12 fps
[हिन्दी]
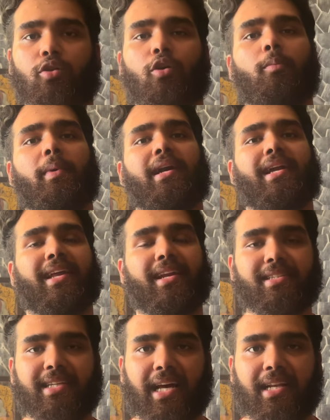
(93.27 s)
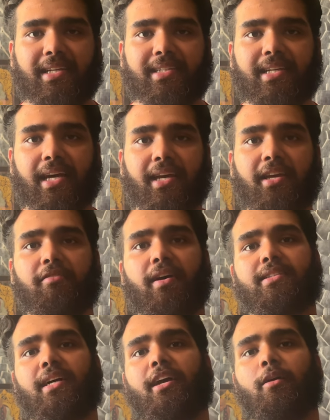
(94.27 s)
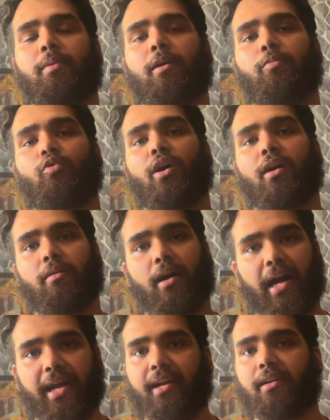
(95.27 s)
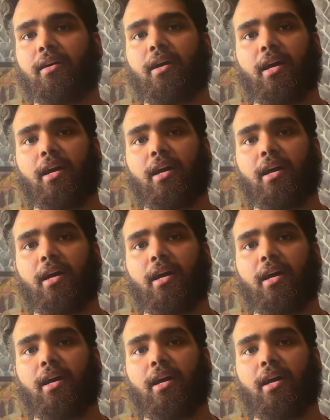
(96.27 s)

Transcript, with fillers: चुका हूँ मेंटेनेंस कैलरीज आएगी वहाँ जाके अपना पूरा हाइट